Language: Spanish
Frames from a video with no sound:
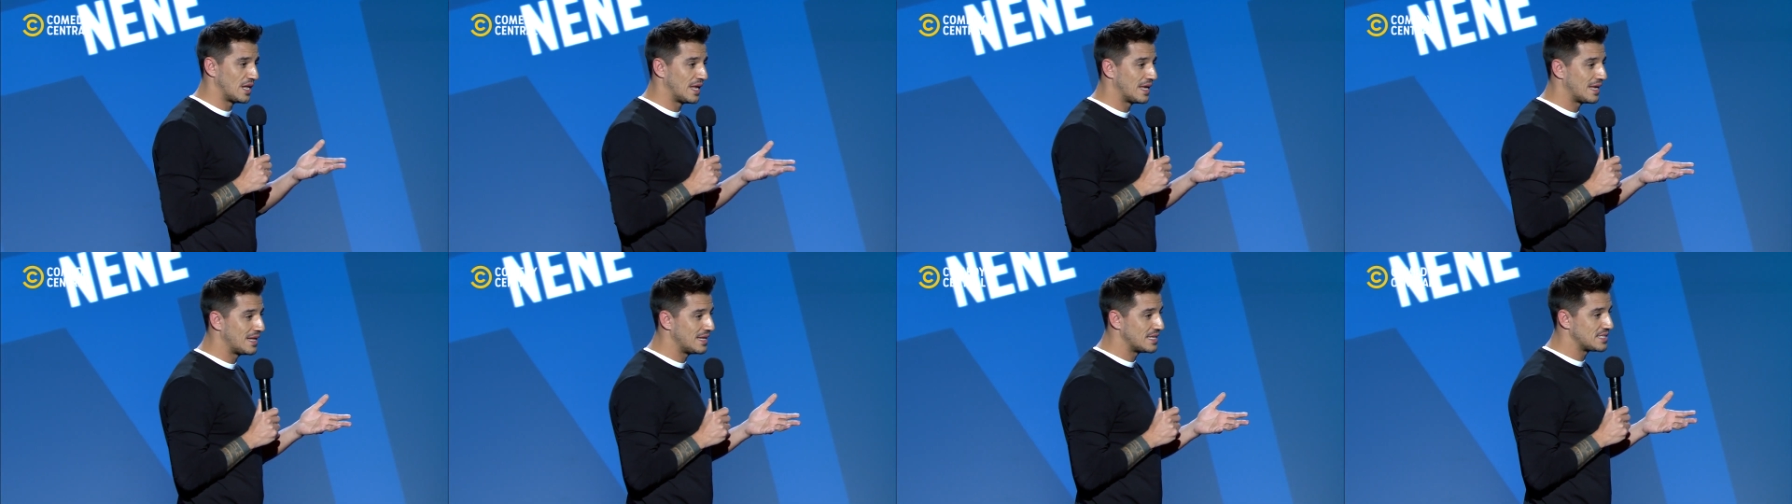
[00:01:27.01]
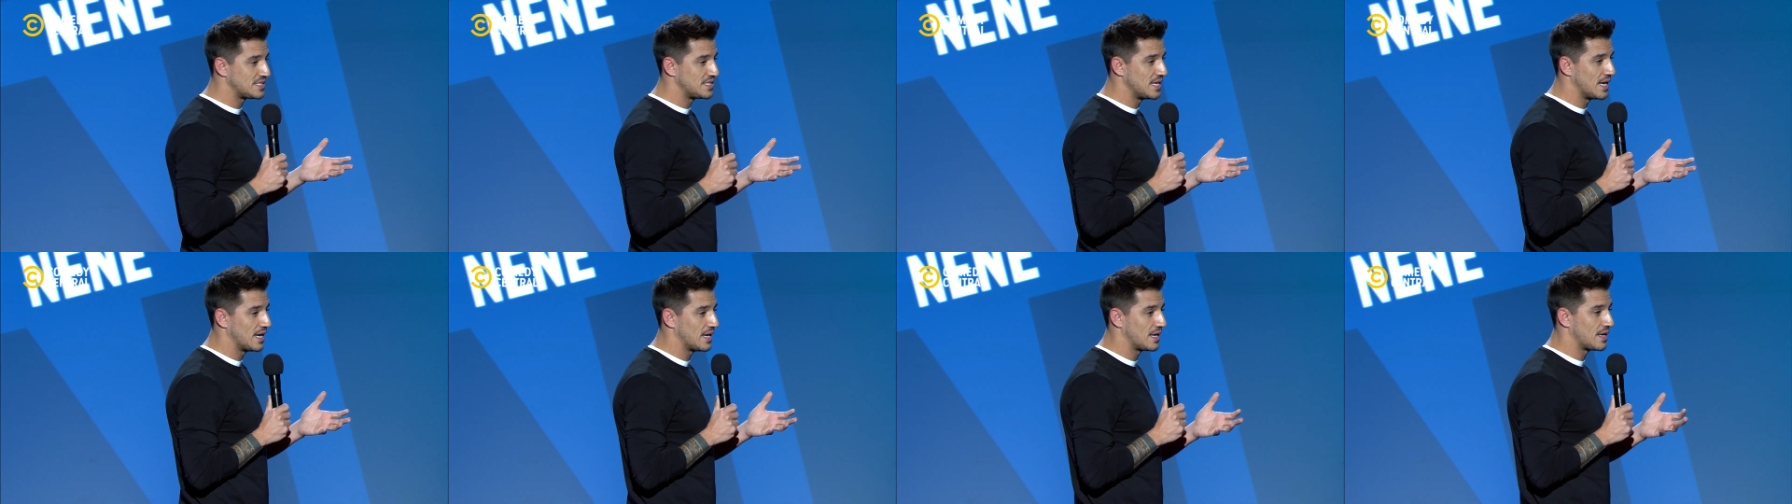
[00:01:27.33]
a la
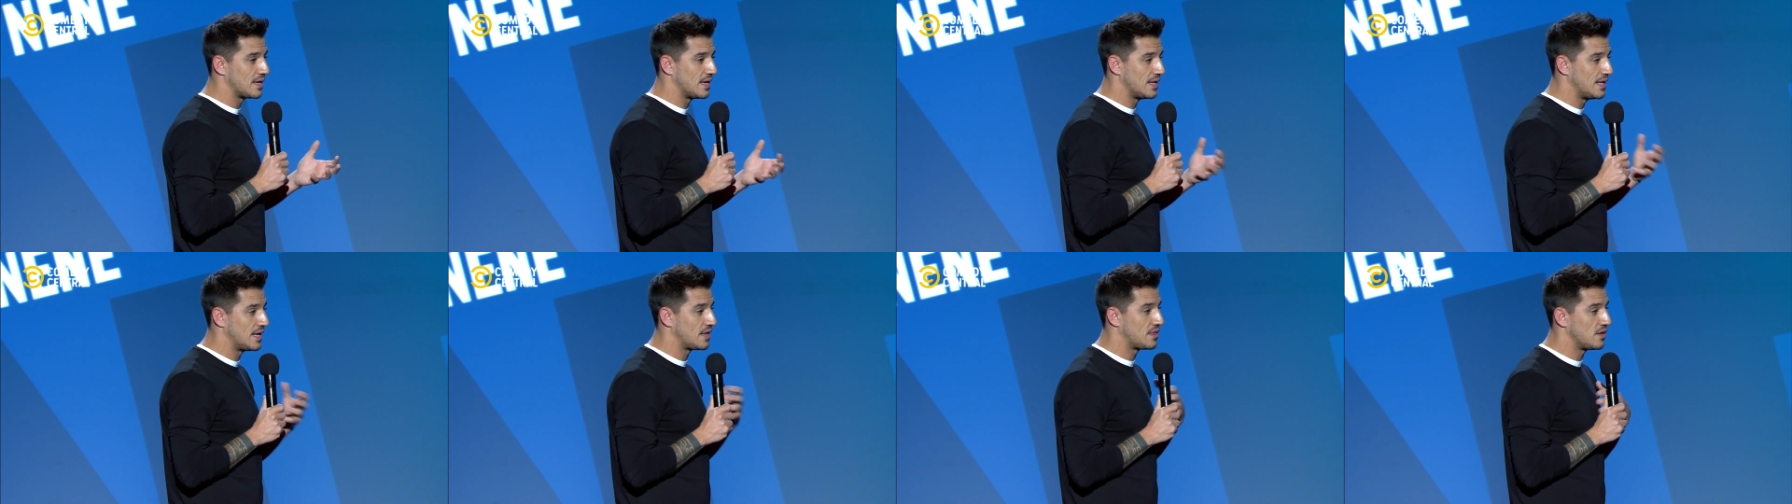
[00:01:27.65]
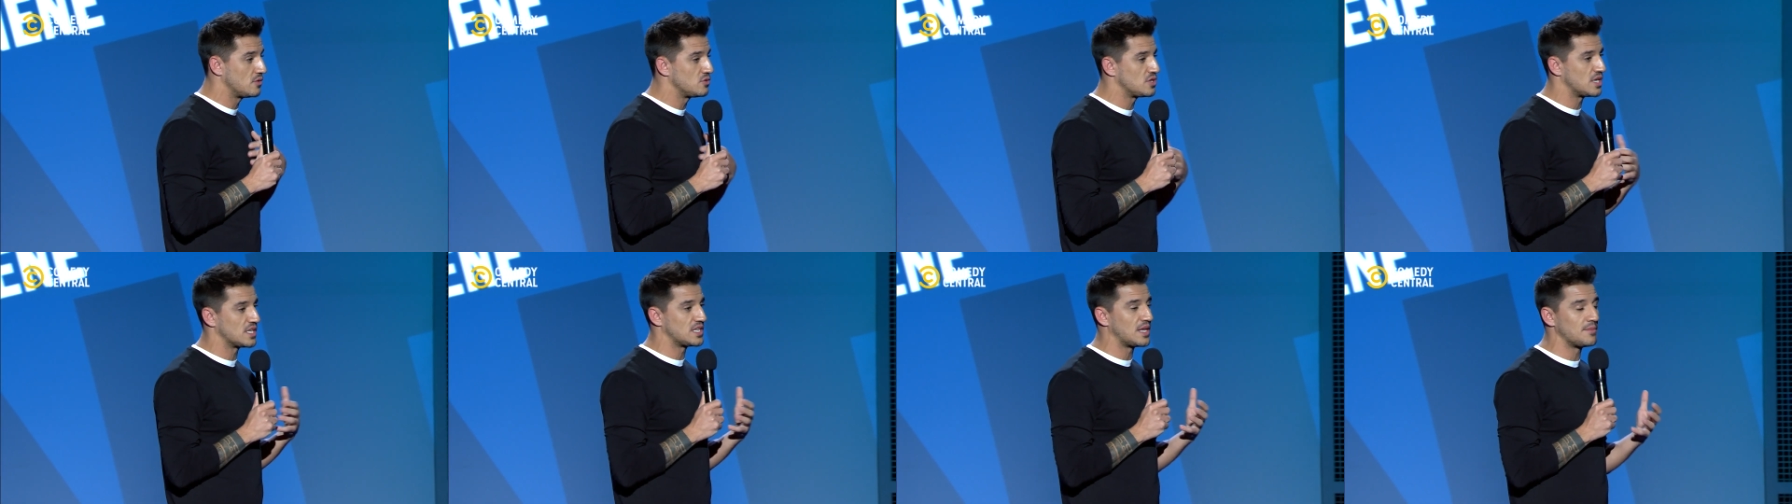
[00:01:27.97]
iglesia que él
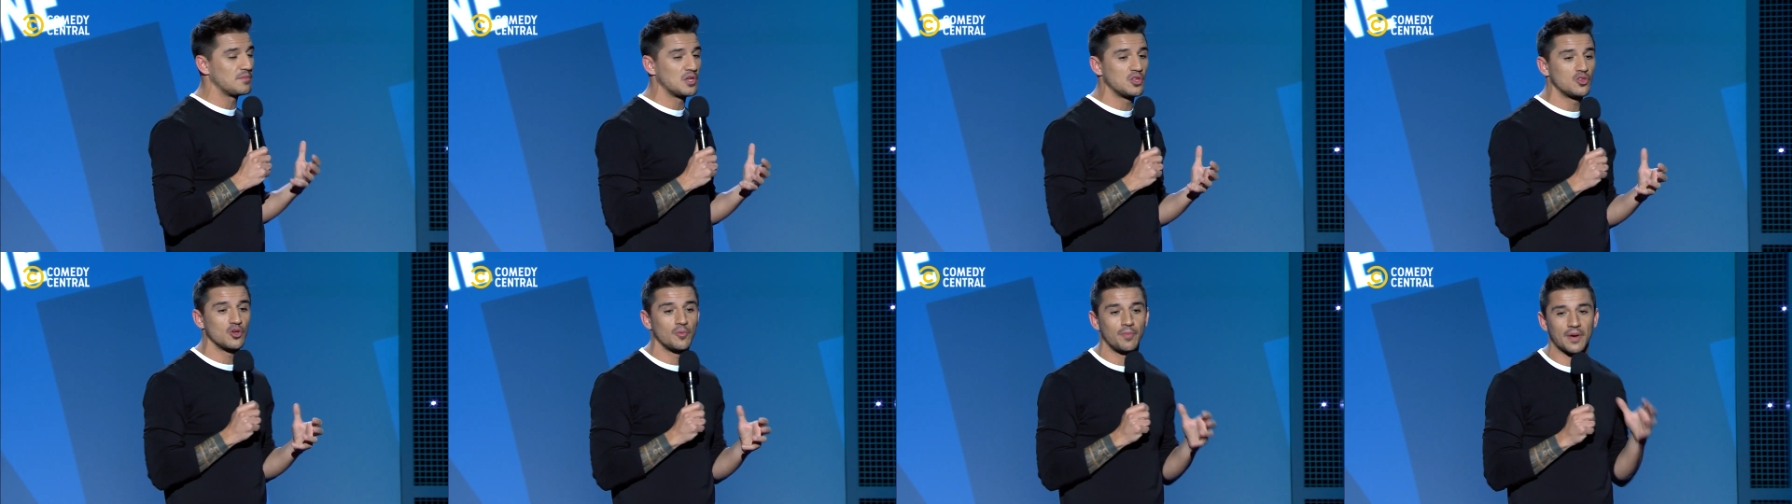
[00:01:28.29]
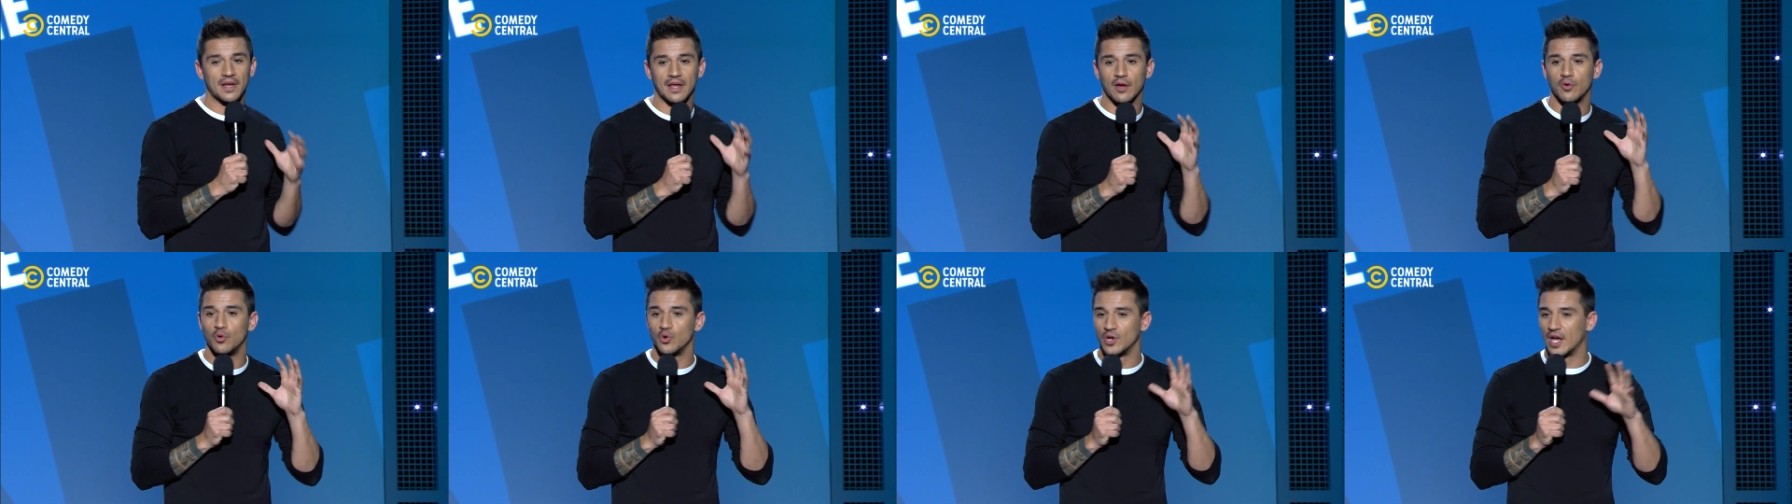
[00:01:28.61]
hacía un tratamiento
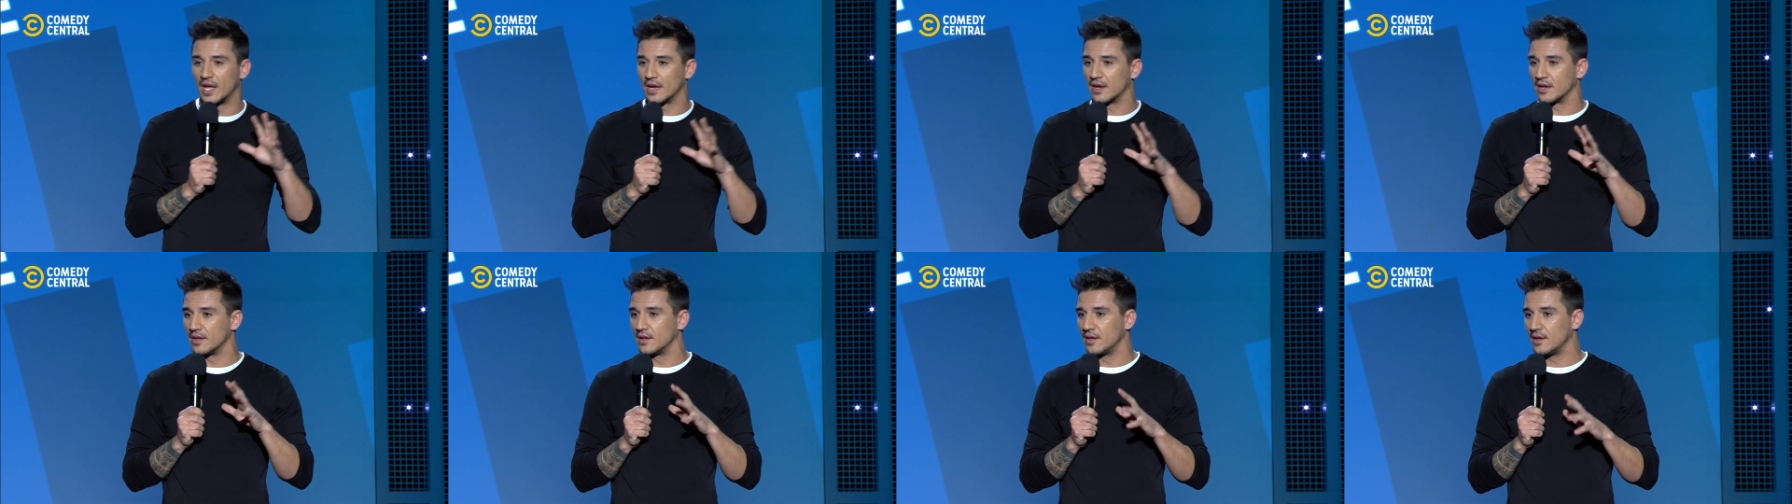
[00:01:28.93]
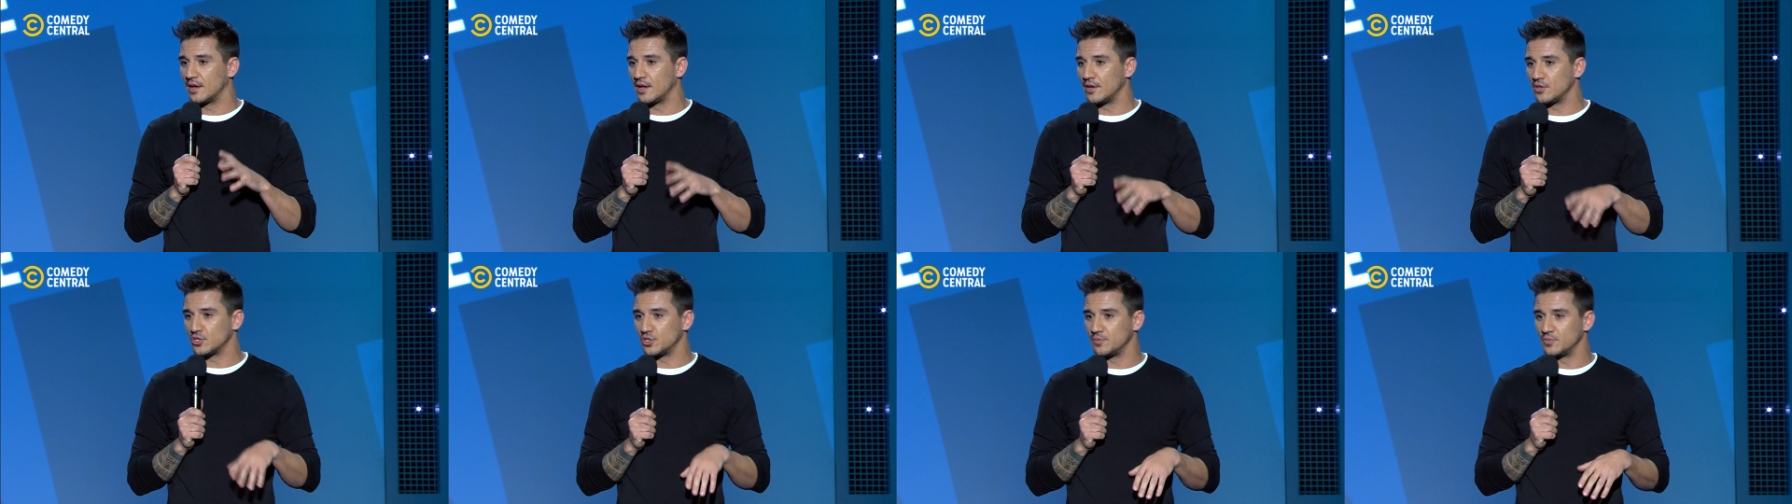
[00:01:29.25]
para
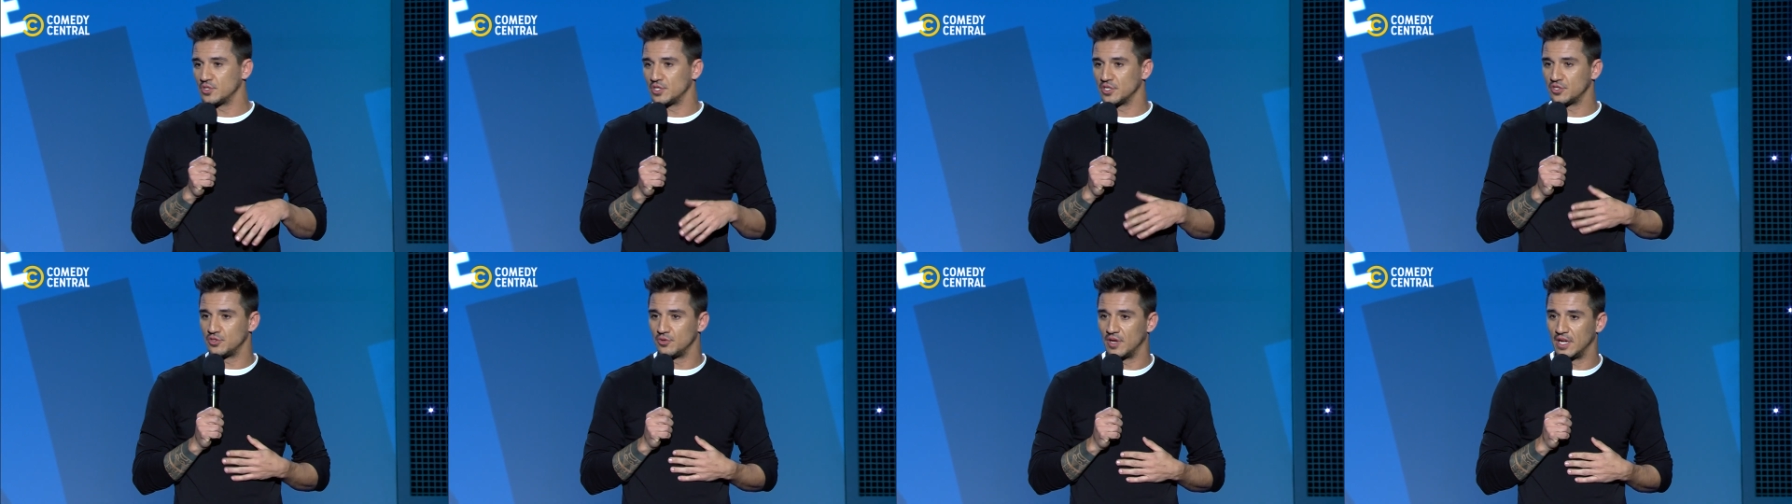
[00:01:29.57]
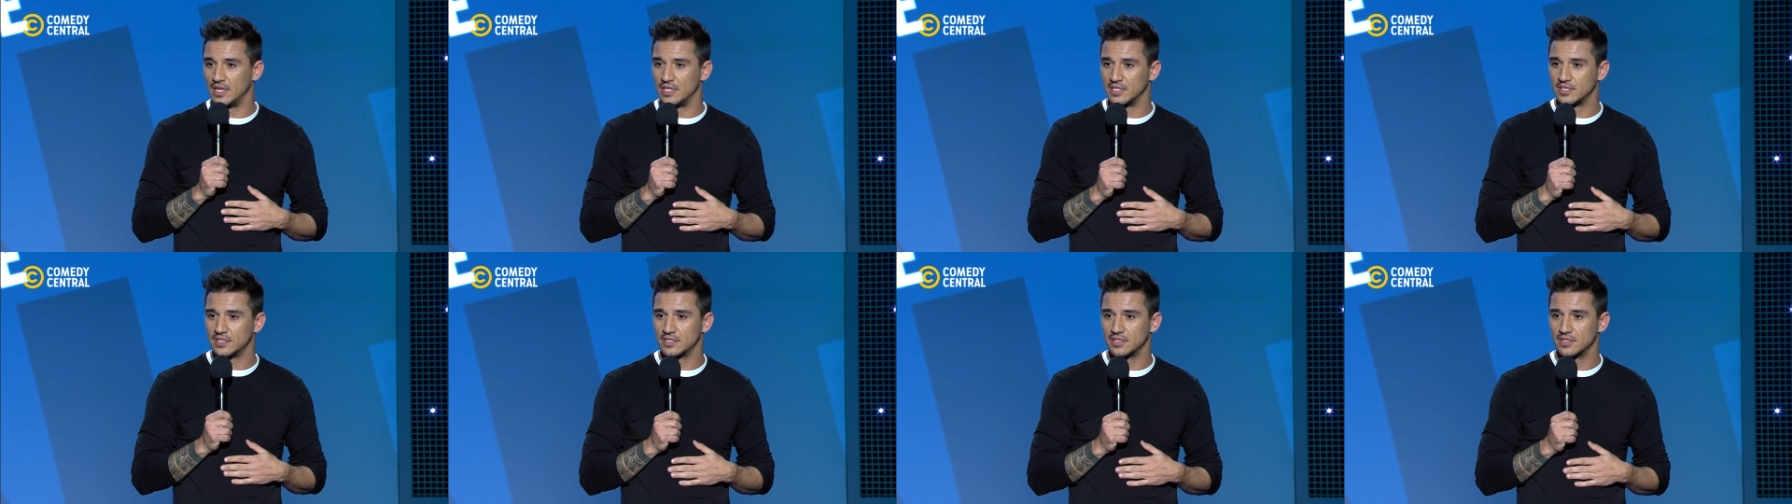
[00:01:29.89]
curar a los
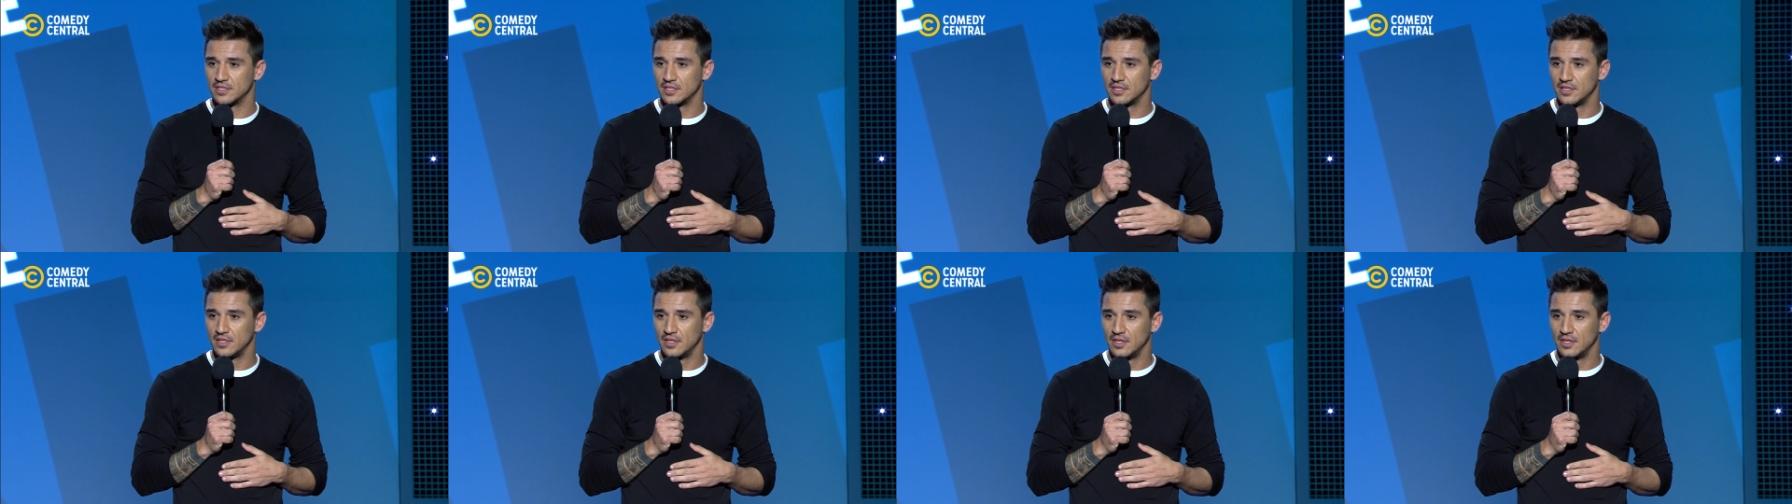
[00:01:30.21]
homosexuales.